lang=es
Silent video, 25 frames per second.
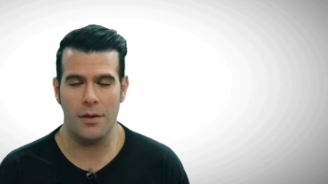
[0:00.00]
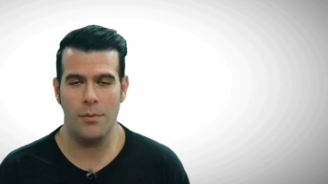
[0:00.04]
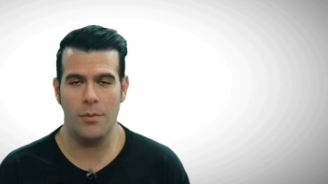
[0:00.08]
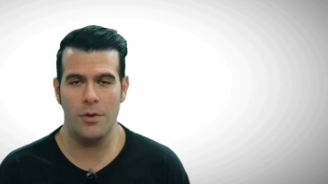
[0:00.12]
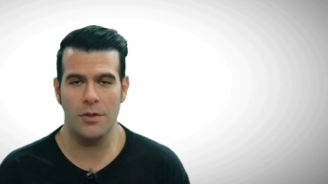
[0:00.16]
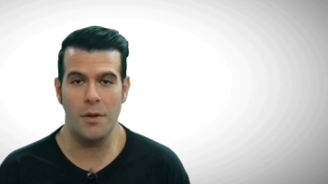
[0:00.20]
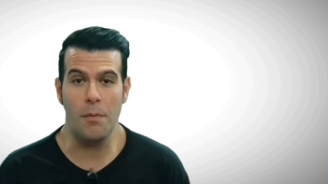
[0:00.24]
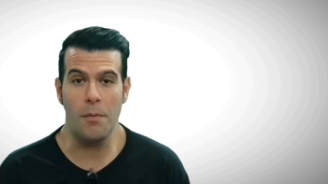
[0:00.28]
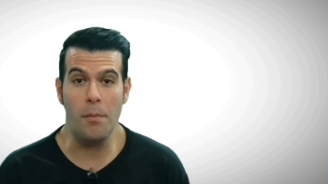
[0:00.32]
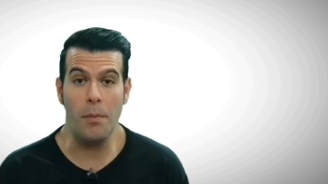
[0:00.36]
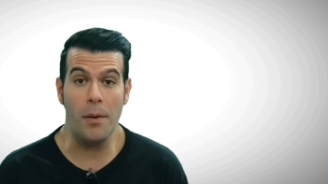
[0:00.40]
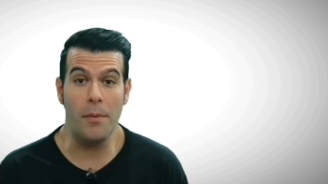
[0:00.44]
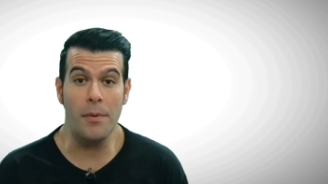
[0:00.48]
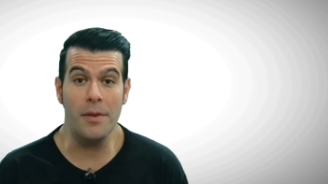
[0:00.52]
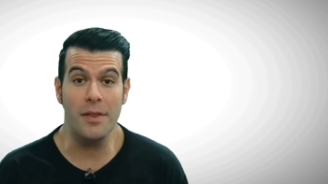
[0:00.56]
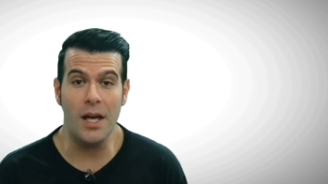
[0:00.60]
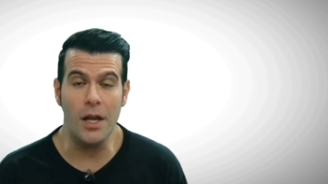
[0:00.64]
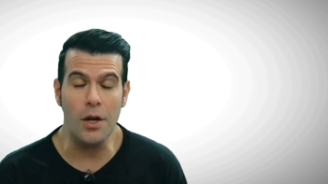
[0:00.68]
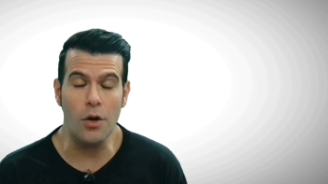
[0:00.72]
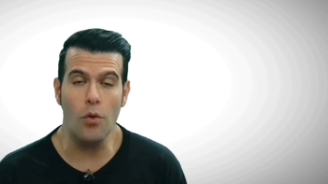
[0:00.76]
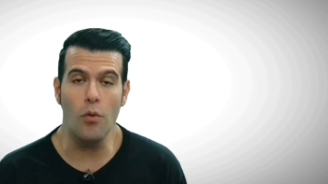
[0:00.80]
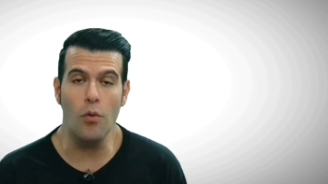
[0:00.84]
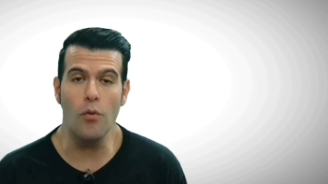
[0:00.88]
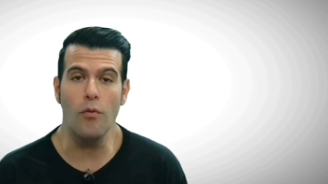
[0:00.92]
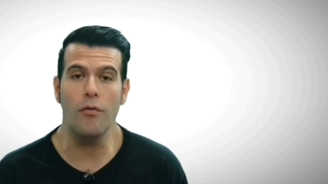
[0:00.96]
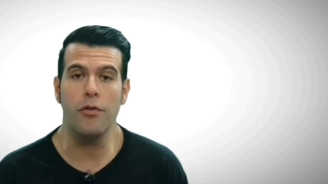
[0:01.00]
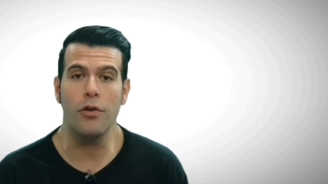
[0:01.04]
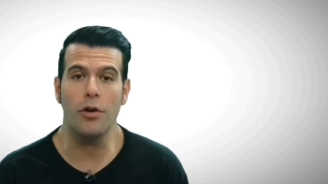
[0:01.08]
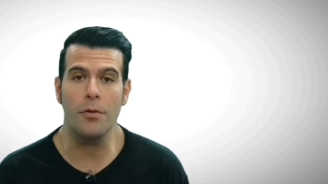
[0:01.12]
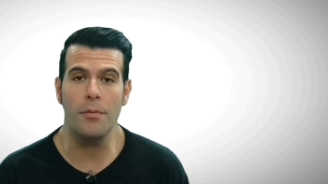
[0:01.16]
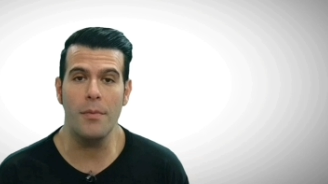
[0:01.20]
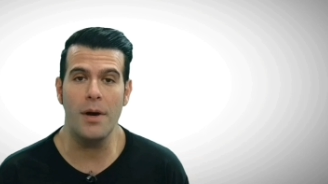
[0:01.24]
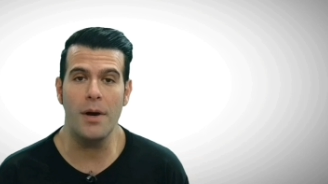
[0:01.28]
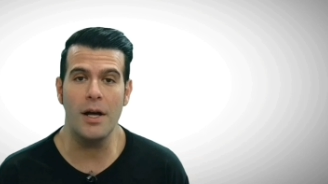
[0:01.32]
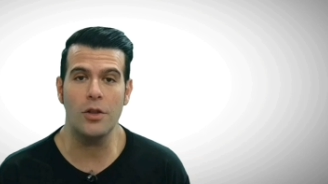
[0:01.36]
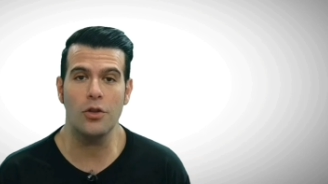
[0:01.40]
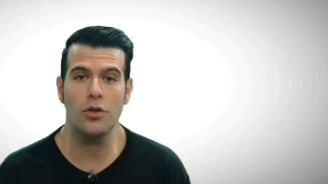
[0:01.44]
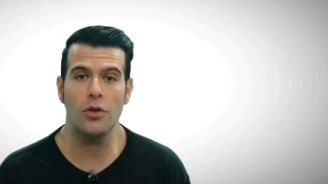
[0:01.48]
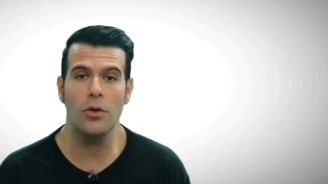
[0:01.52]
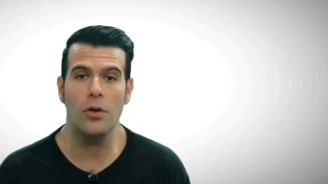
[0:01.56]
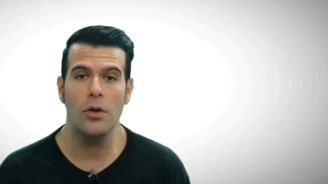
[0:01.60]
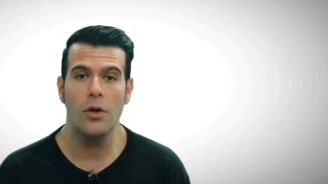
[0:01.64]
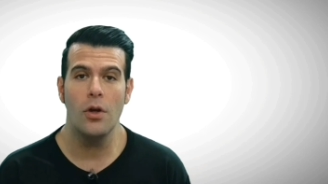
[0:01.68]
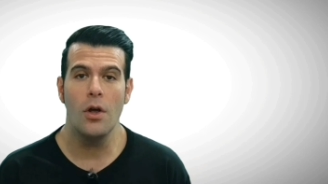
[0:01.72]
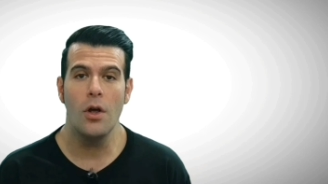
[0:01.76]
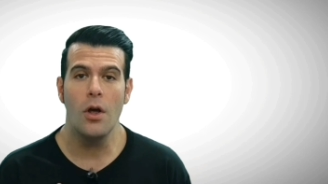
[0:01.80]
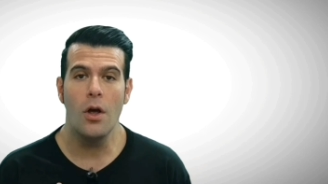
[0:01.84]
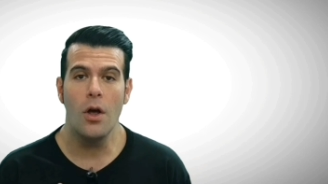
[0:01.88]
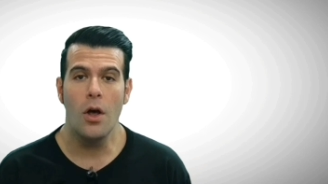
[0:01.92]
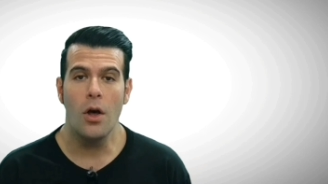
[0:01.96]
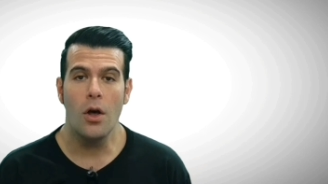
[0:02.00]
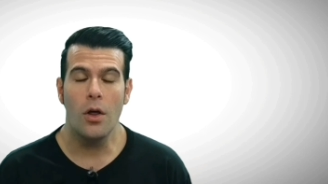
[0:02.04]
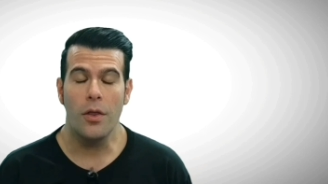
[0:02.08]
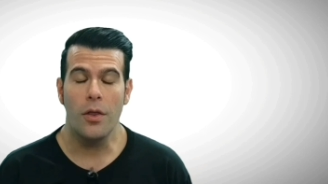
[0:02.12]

Vamos a implementar un formato